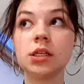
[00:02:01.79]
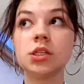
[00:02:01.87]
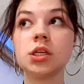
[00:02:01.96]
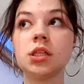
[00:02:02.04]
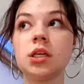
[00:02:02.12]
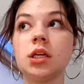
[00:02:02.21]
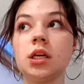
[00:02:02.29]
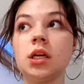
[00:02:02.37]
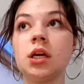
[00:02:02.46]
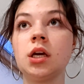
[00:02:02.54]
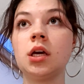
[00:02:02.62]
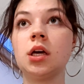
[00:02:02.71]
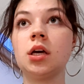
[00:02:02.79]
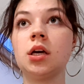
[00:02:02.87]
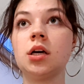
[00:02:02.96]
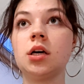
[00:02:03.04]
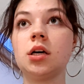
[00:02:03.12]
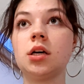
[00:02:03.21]
czyli
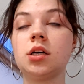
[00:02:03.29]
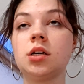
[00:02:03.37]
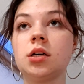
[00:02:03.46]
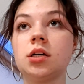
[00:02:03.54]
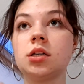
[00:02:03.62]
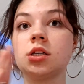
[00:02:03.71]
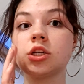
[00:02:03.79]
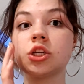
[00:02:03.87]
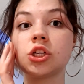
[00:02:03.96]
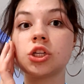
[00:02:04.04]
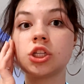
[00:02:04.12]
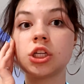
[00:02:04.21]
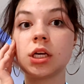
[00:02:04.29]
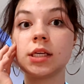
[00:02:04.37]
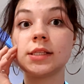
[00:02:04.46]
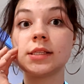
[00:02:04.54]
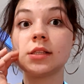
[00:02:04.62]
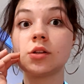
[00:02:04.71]
yy,
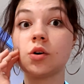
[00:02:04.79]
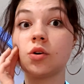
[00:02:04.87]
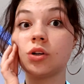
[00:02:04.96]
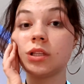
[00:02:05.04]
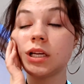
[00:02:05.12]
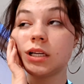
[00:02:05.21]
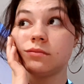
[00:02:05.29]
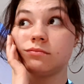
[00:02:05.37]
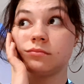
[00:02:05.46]
Chrzest Ognia.